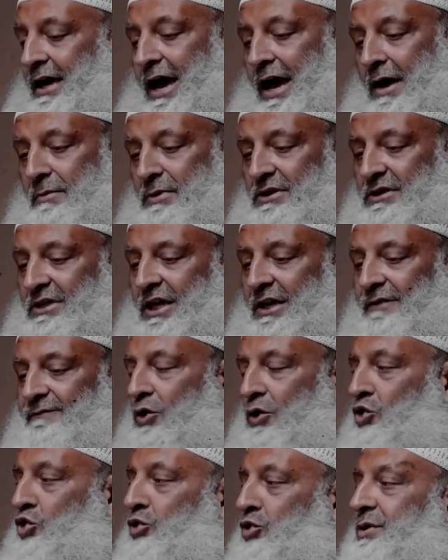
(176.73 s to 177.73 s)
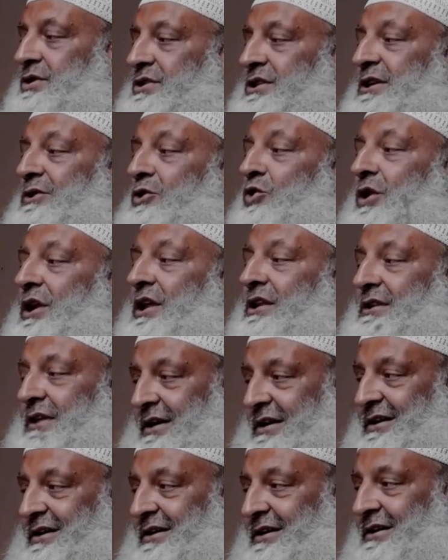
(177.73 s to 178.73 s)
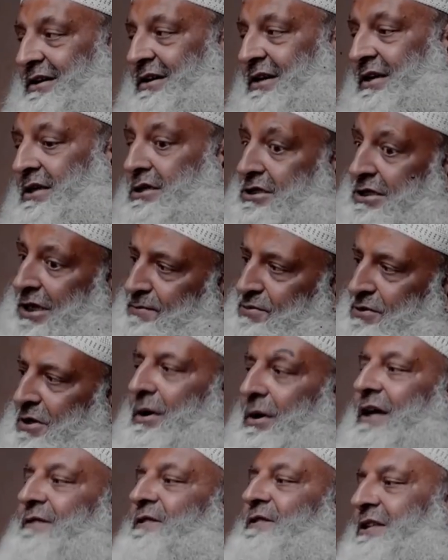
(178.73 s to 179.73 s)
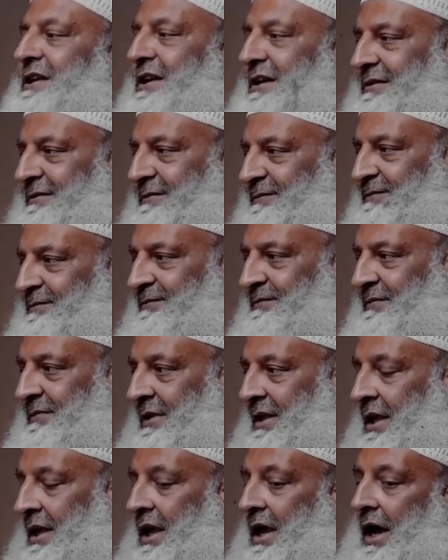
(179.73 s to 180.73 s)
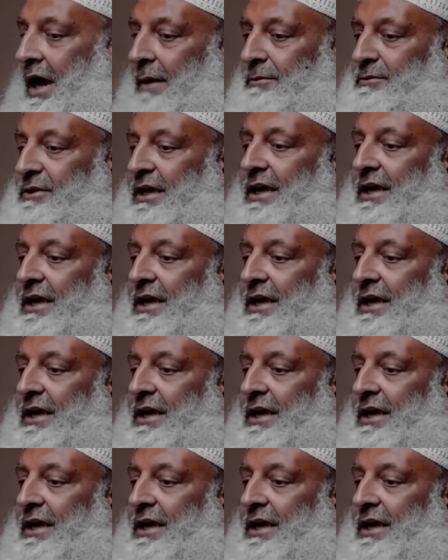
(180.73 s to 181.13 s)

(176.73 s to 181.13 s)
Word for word: क़्यामत के वकूफ़ पजीर होने तक सबसे बड़ा फितना बिल्कुल अब